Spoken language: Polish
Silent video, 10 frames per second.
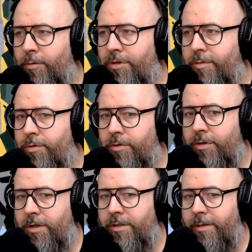Fallout
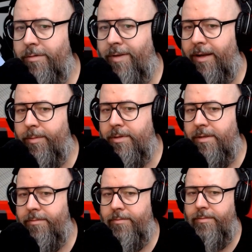76, cały fuck up z
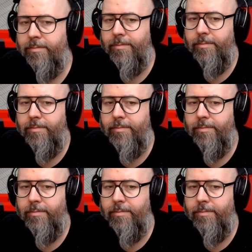tym.